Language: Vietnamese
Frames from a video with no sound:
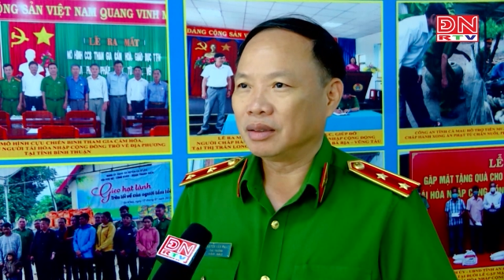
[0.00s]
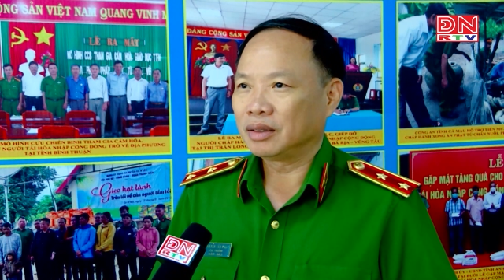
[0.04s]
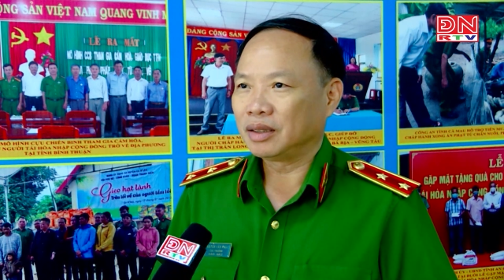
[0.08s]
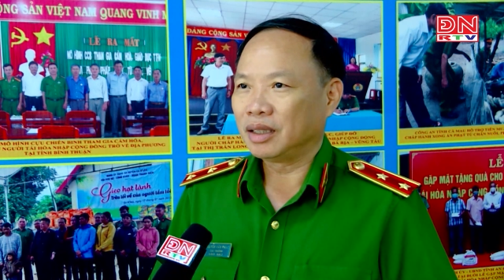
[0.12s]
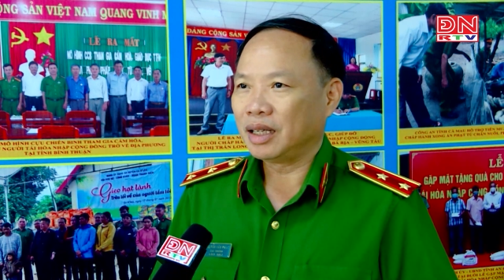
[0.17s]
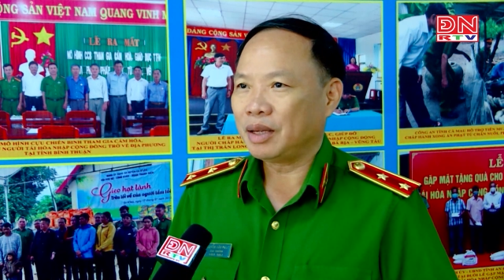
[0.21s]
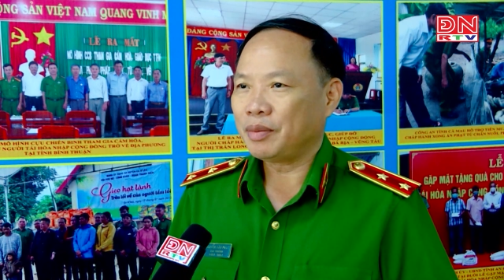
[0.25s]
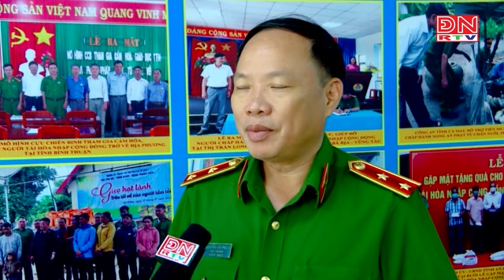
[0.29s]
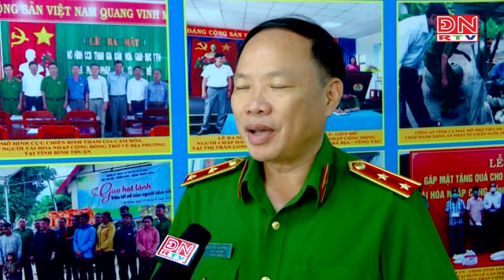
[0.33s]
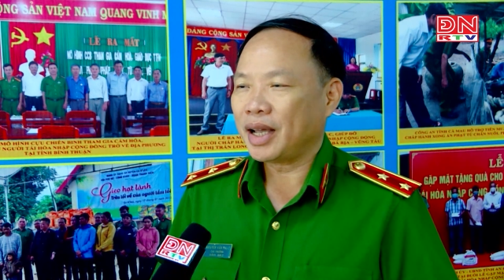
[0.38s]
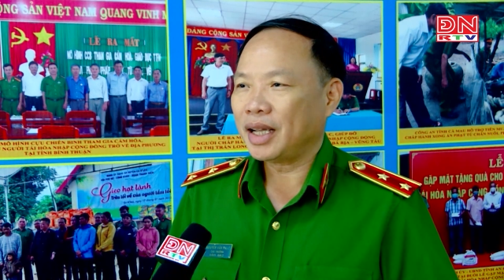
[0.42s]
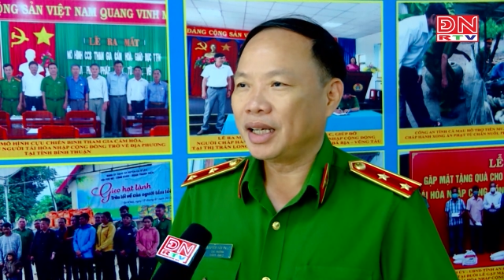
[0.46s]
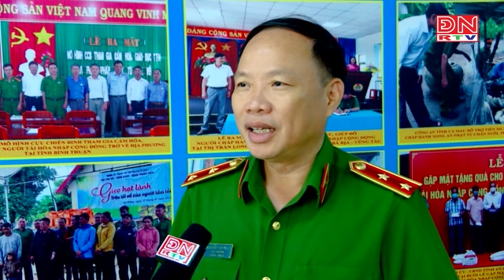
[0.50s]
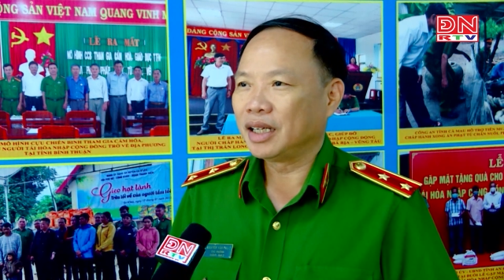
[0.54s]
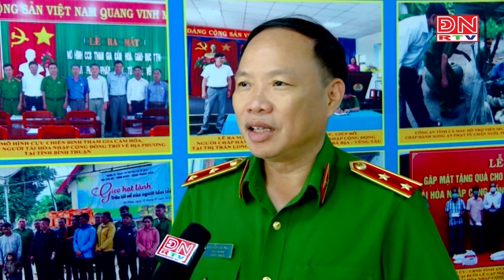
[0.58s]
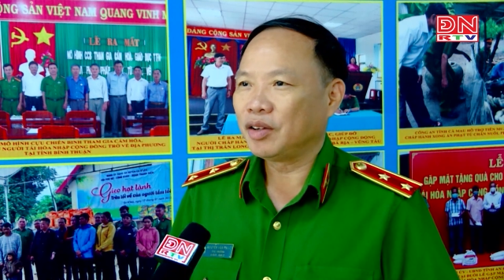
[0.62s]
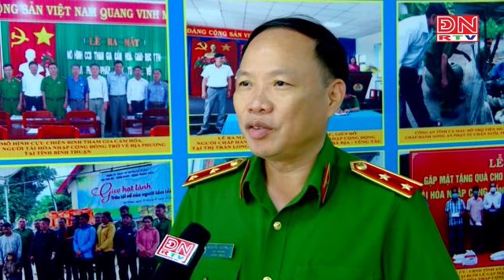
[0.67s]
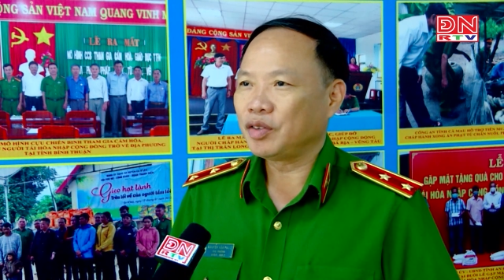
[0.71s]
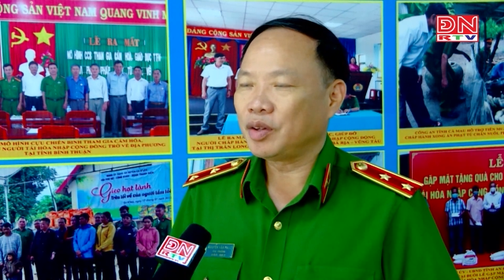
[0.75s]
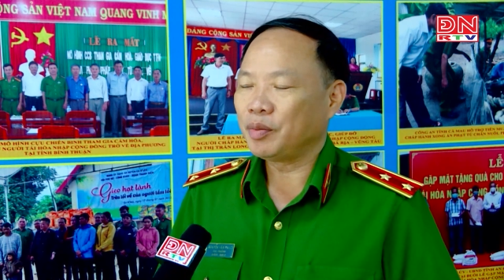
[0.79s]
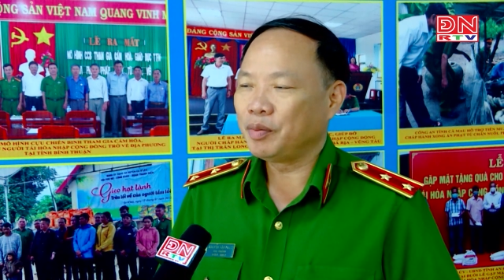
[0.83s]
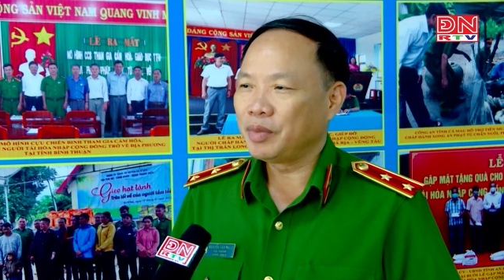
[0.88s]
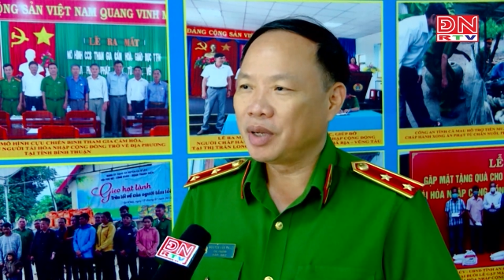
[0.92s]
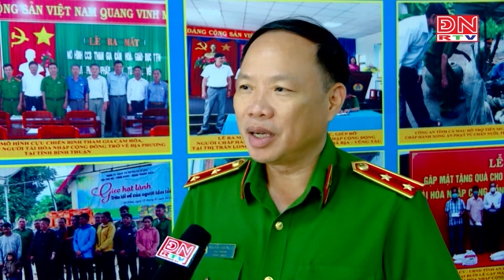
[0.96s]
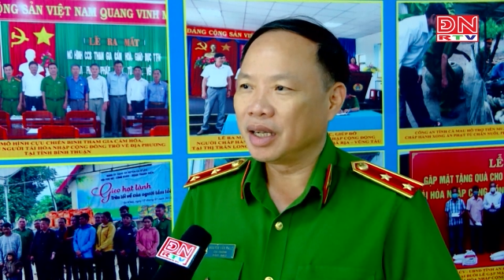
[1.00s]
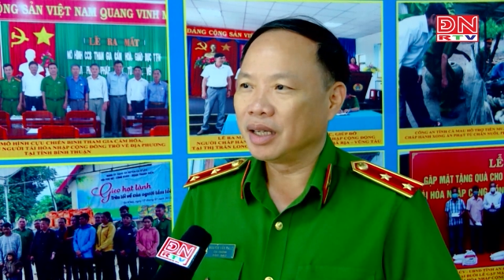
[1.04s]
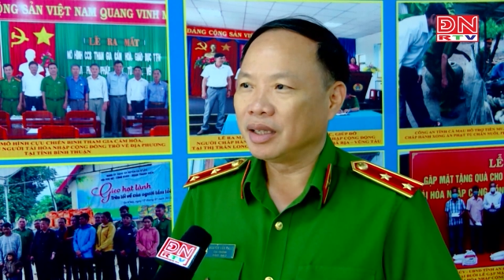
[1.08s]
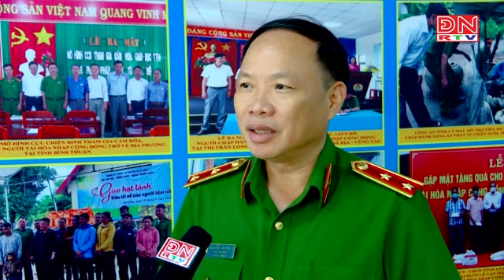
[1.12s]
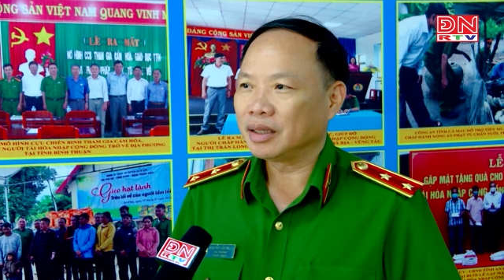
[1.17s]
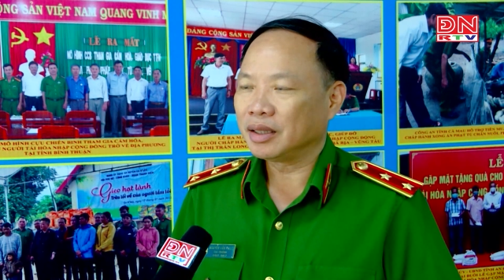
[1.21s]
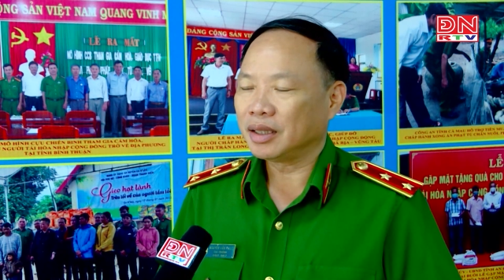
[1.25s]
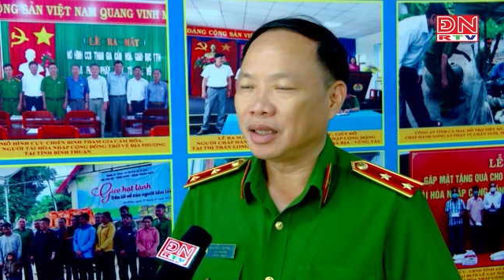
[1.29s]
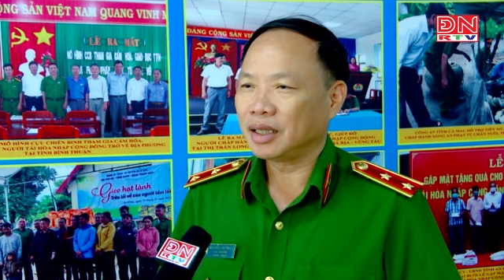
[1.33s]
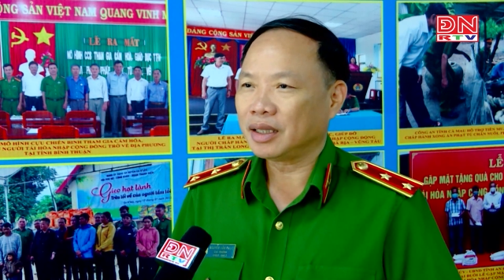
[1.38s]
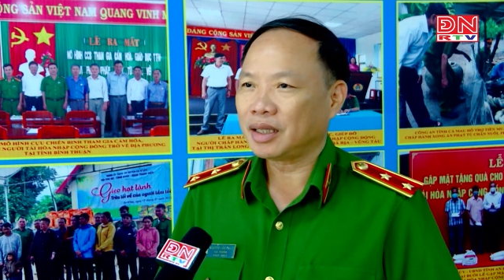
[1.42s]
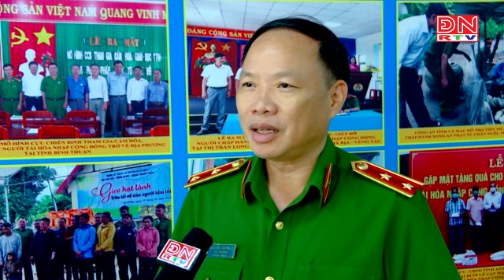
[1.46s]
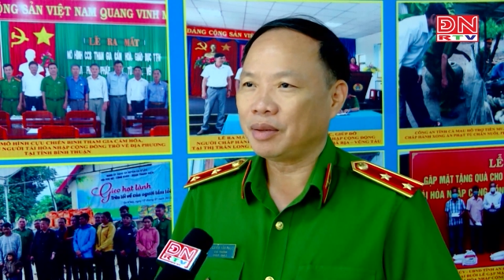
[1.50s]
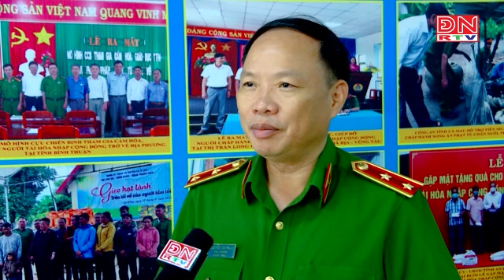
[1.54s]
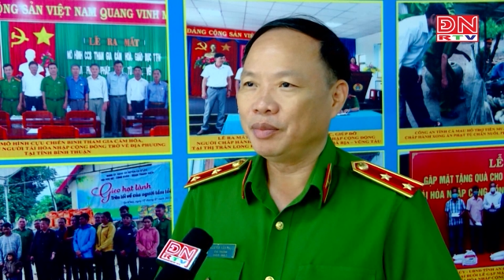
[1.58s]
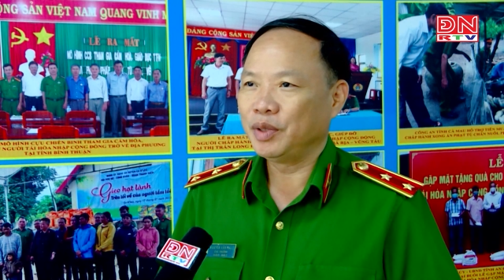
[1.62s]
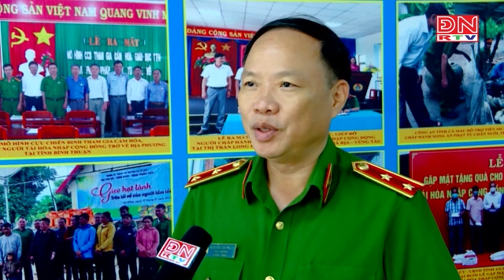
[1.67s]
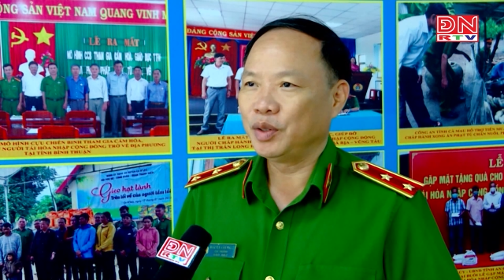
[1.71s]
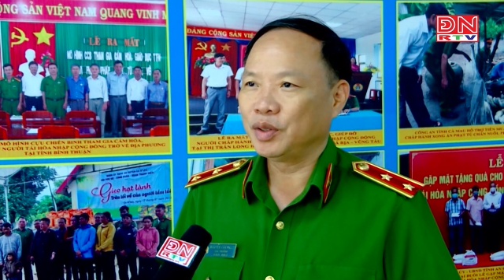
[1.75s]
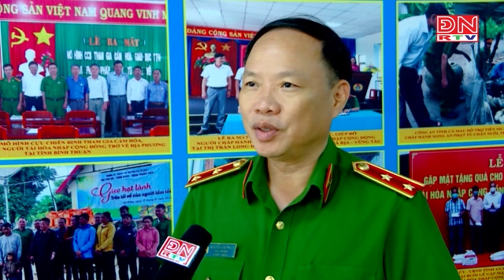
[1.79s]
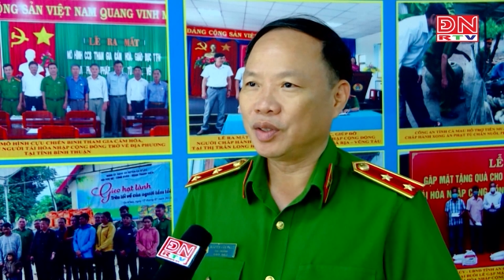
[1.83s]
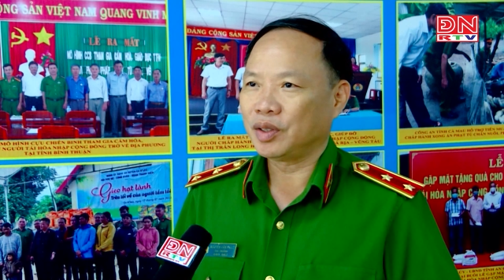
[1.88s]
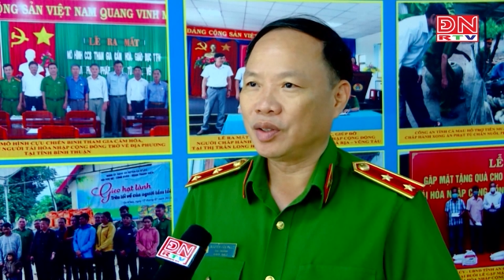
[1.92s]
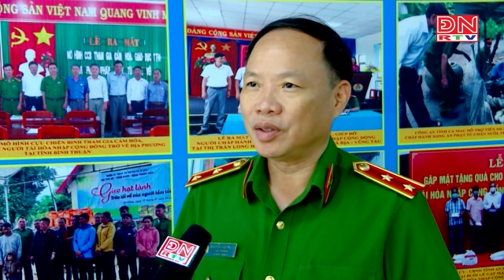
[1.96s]
từ năm 2010 đã tham
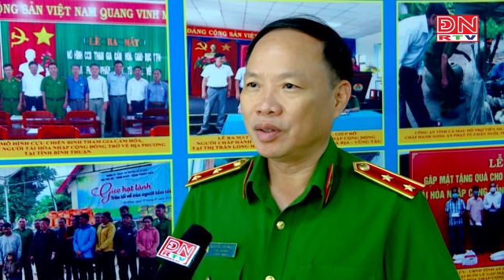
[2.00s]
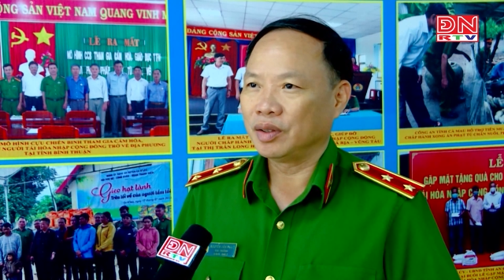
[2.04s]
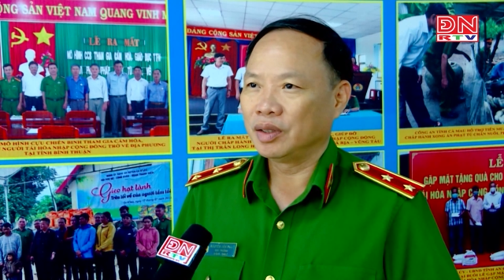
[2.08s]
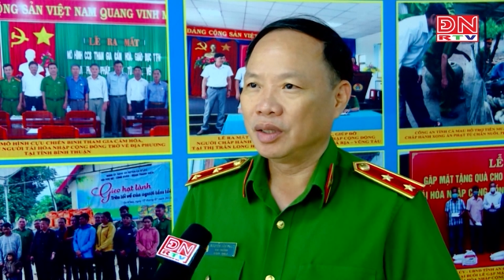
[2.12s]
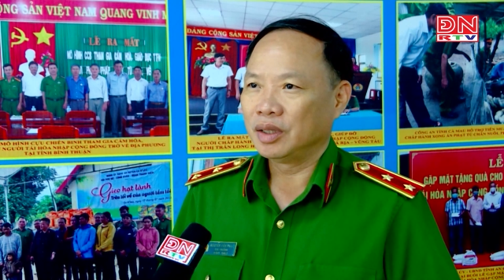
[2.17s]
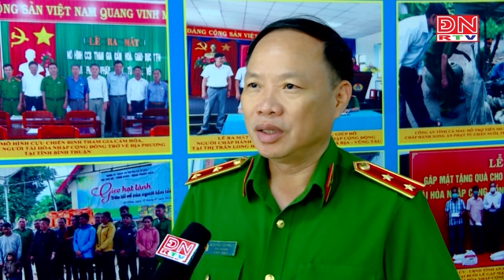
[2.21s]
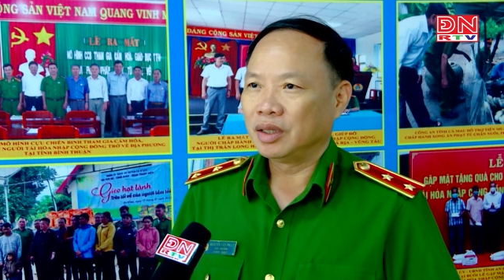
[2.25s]
mưu cho